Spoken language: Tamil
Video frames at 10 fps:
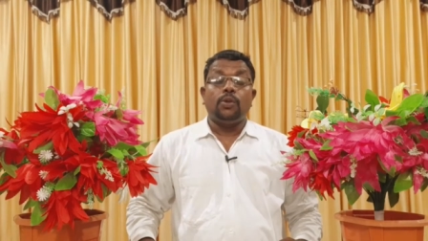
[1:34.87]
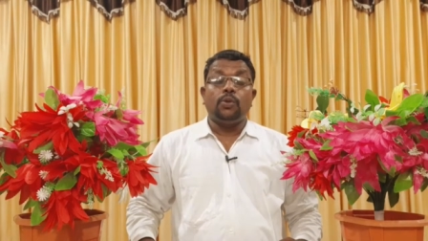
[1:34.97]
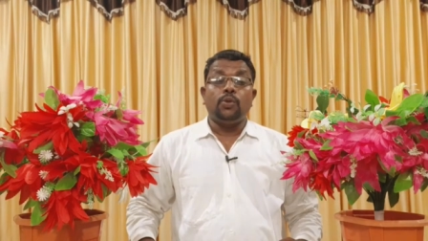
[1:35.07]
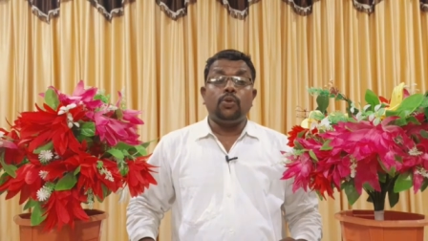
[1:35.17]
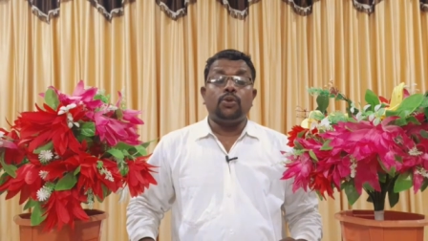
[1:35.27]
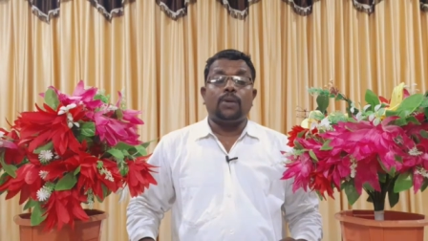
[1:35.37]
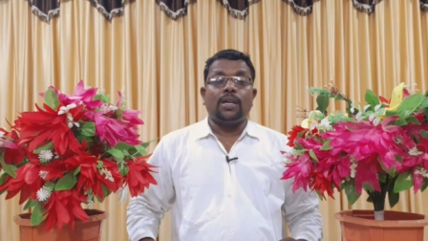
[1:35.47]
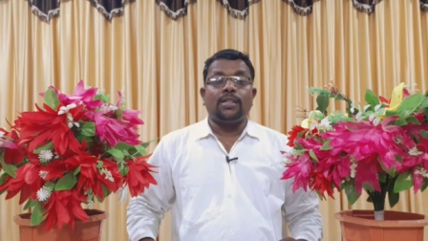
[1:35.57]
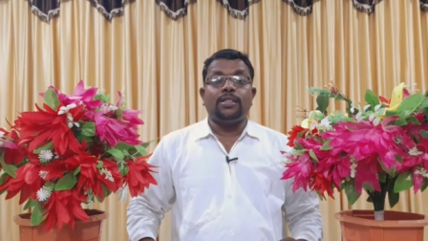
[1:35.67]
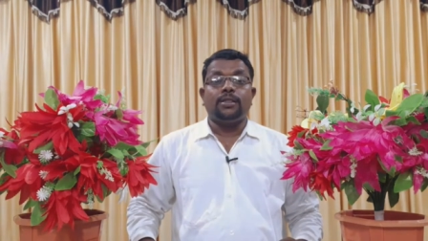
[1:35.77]
நூறு
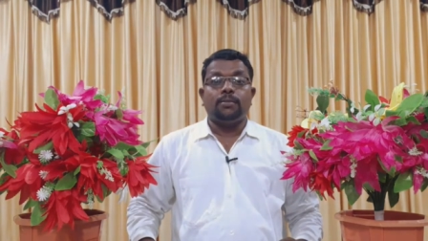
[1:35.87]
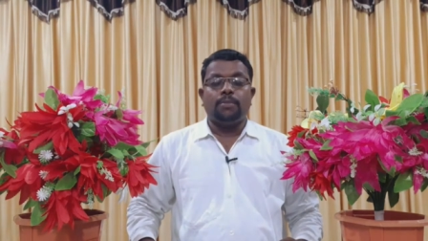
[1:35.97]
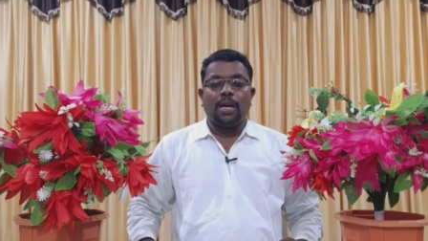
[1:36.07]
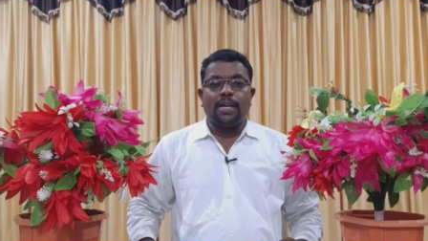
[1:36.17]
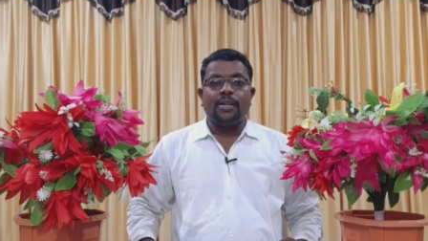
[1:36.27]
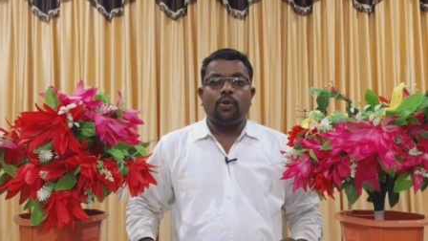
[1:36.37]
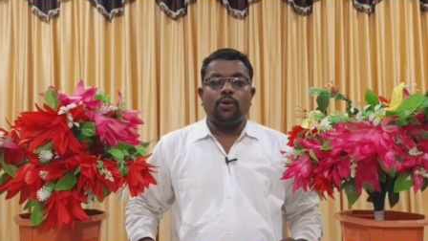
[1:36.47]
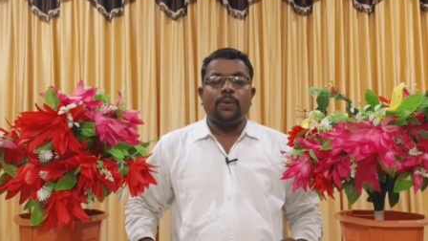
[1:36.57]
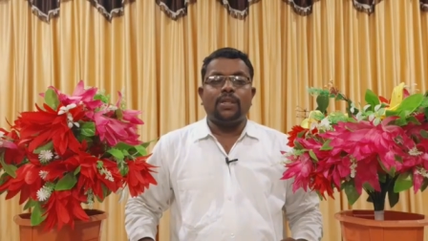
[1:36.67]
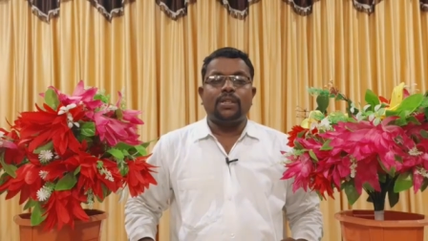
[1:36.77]
மடங்கு பலனை
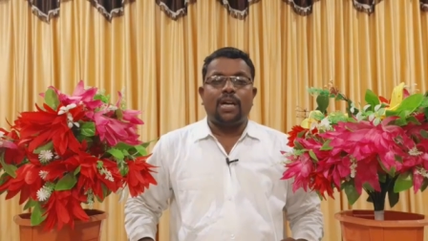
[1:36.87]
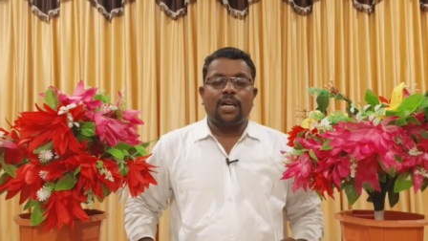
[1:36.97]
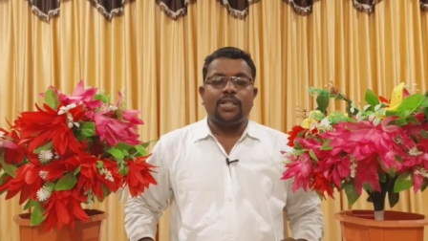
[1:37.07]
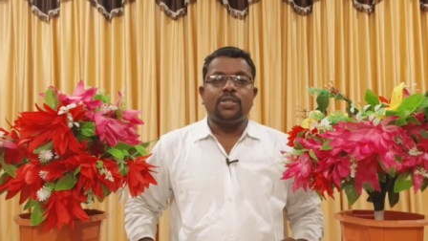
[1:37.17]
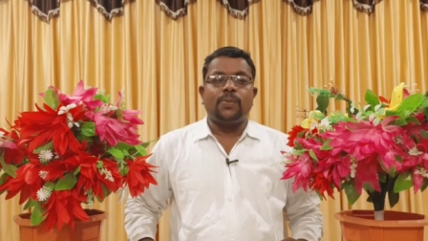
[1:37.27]
கொடுப்பதற்காக